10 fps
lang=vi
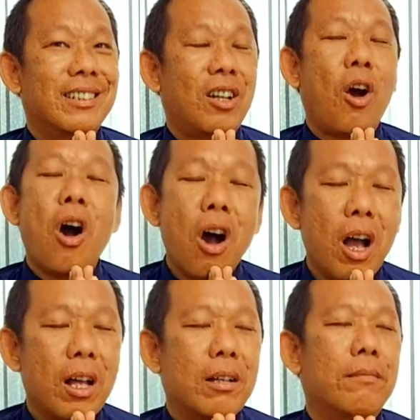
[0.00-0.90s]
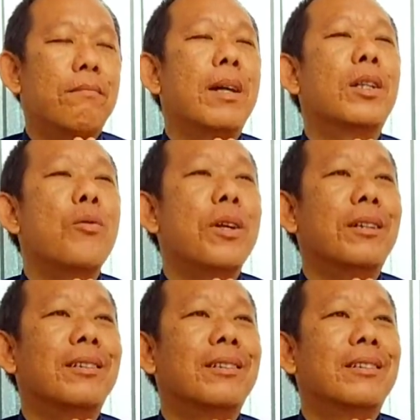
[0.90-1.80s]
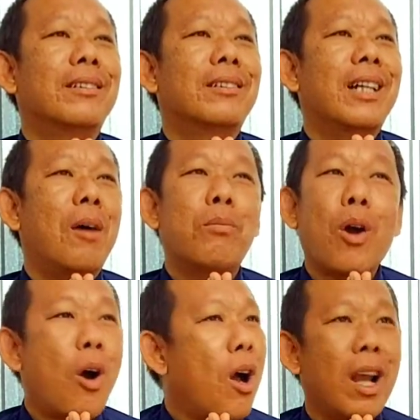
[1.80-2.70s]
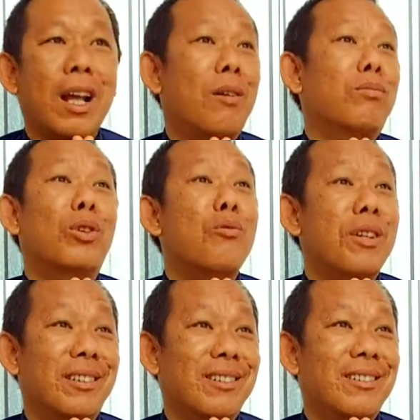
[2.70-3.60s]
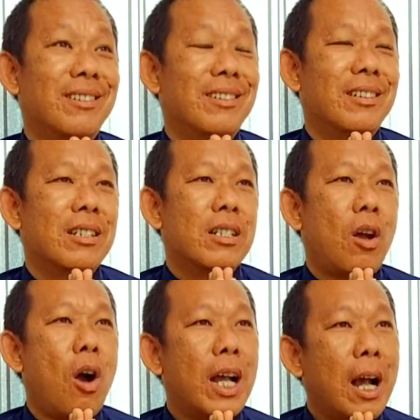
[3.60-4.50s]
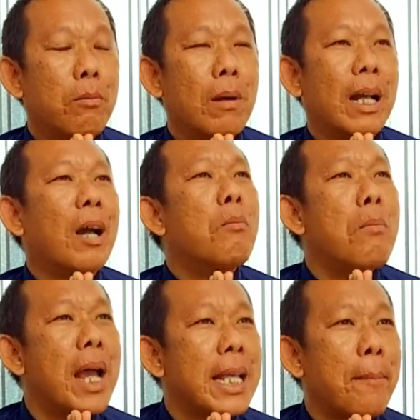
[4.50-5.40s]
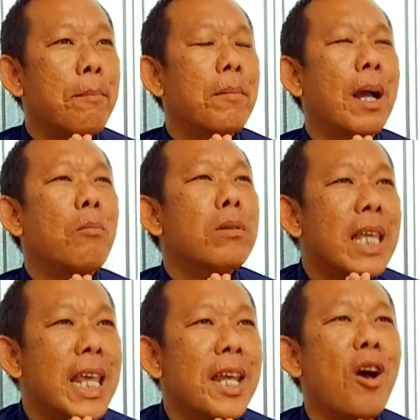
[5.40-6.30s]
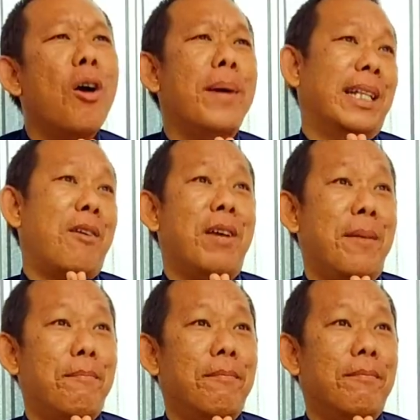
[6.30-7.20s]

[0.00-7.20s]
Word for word: có mới tu được không có là không tu được còn không là không mê chấp không gì nó mà tạo nghiệp